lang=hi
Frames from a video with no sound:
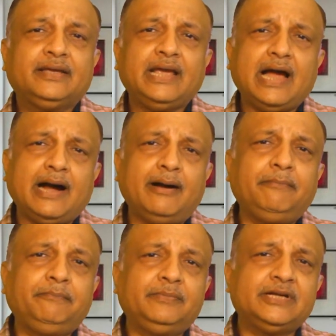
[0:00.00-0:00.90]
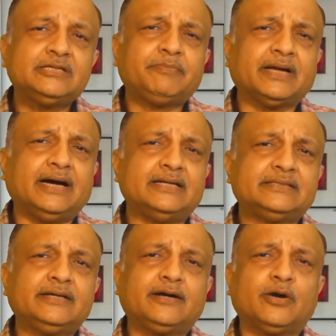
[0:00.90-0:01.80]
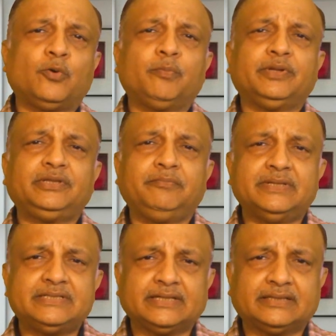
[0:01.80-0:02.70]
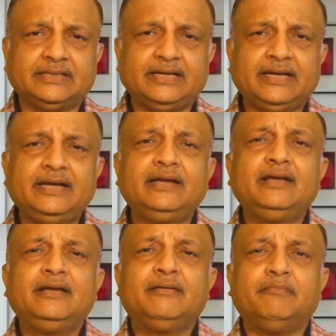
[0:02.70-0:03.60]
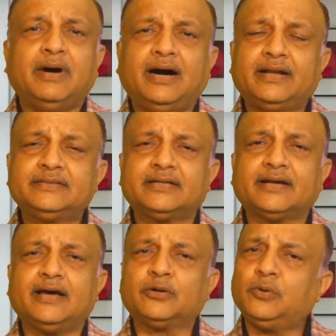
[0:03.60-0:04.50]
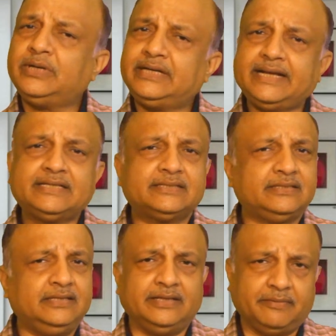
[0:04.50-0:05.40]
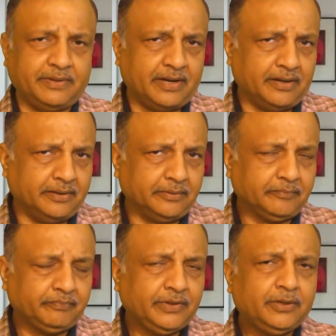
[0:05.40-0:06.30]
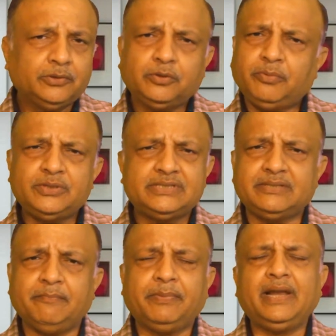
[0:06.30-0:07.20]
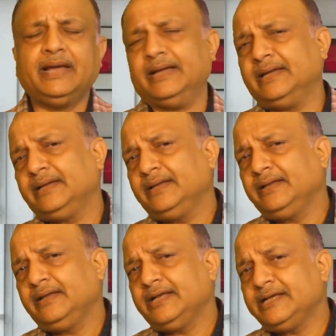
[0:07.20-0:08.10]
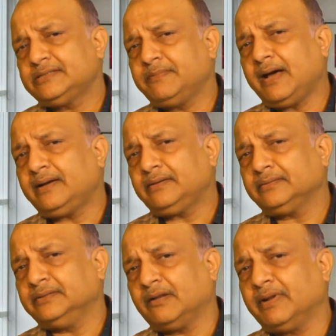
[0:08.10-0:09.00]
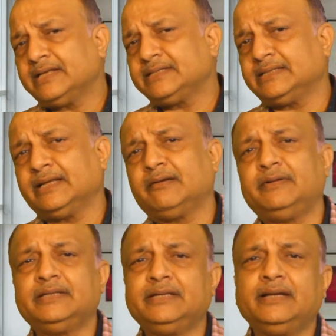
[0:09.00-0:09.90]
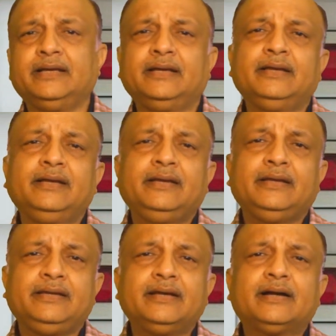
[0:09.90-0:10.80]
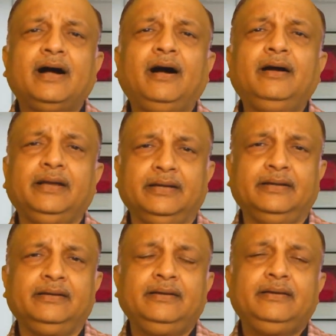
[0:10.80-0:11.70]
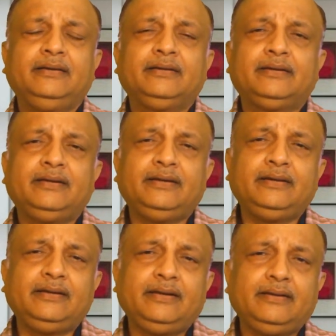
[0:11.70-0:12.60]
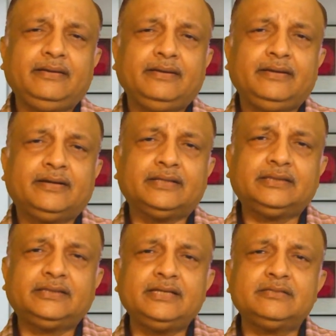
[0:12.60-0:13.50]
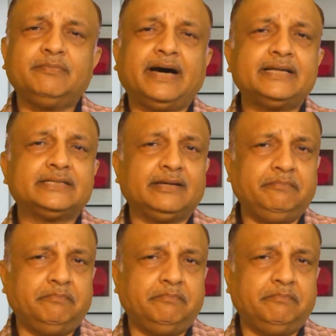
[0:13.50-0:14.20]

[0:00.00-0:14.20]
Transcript: कि आप किस प्रकार से करोड़पति बन सकते हैं भारत सरकार को टैक्स दिए बिना तो बहुत सिंपल है इस बार निर्मला सीतारमण जी ने ये कहा है कि 31 मार्च के